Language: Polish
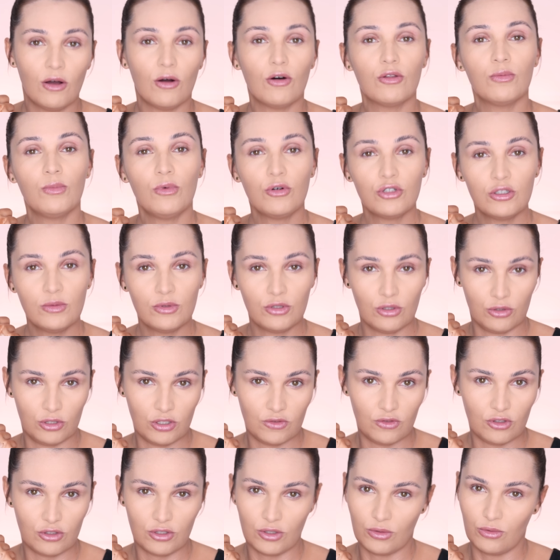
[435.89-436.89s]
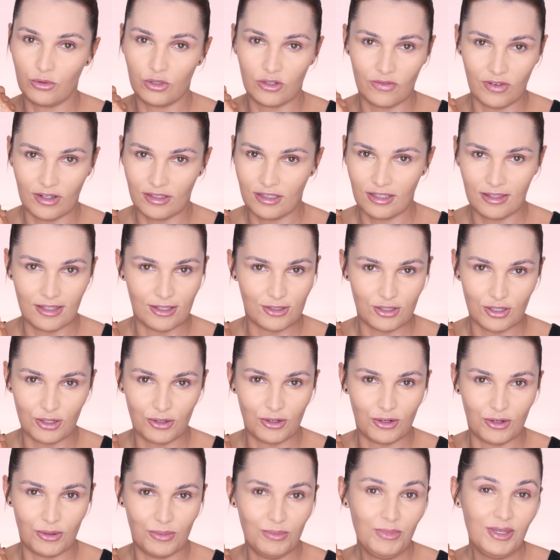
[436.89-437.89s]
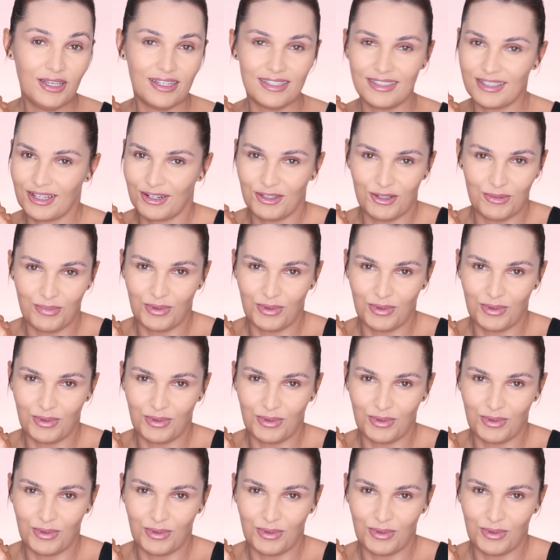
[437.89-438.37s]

On może być oczywiście używany też jako mikser